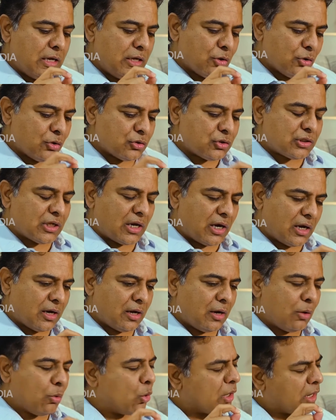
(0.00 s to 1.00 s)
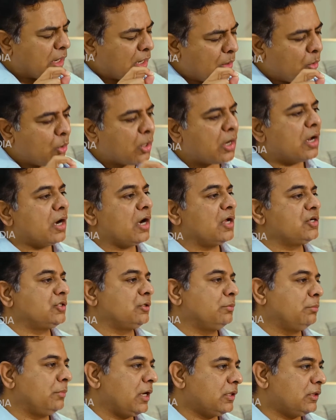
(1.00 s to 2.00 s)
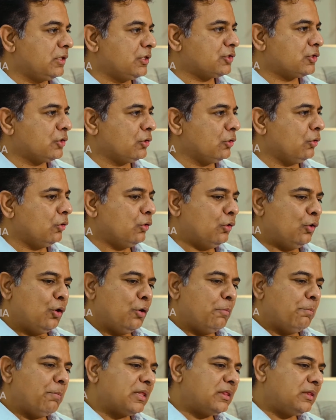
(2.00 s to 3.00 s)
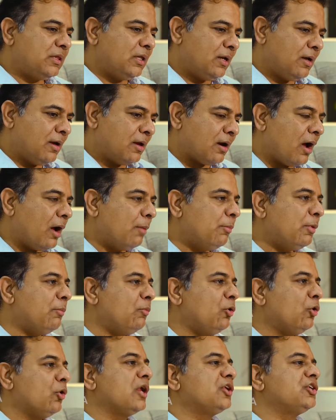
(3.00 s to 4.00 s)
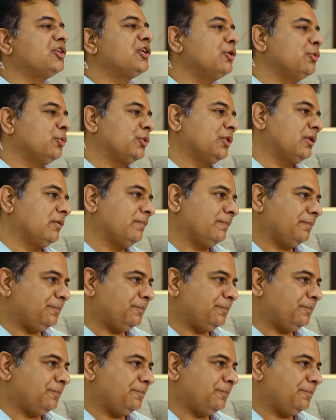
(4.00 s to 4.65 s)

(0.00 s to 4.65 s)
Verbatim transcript: ఈరోజు తెలంగాణ ఒకే ఒక్క రాష్ట్రం భారతదేశంలో ప్రతి గ్రామంలో నర్సరీ ఉంది